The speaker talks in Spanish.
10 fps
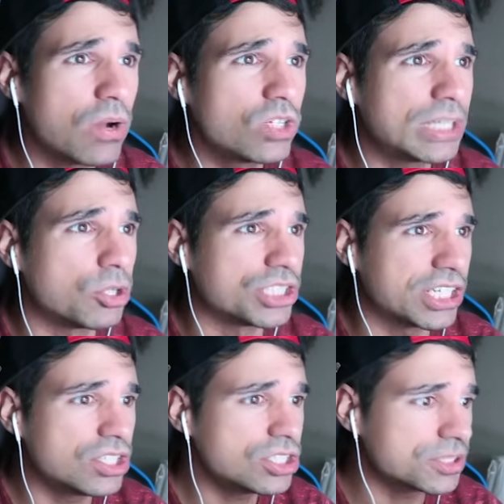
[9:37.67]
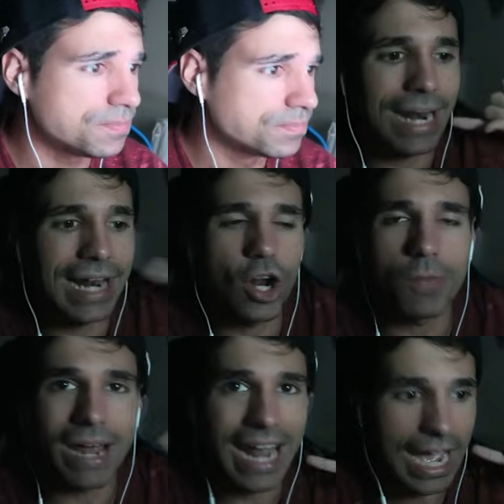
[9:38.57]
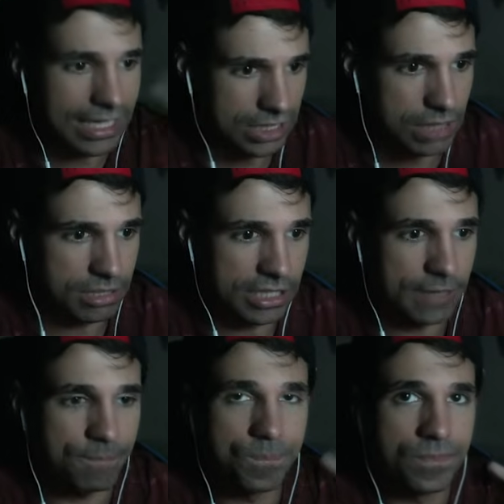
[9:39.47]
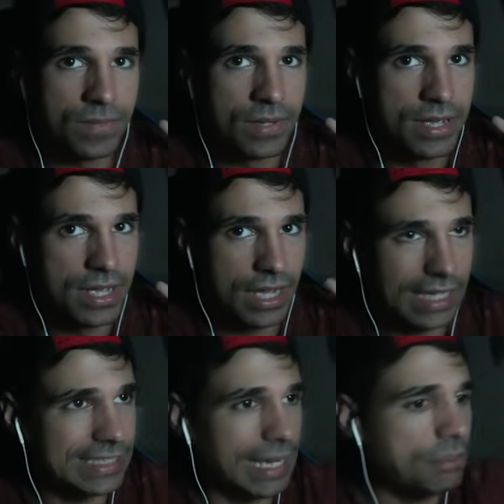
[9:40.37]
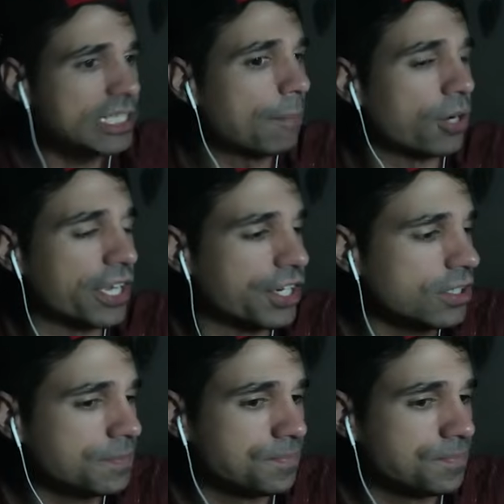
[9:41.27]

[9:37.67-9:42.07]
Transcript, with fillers: el último, chicos, Paranormal Activity. Así que vamos a ir a por ello.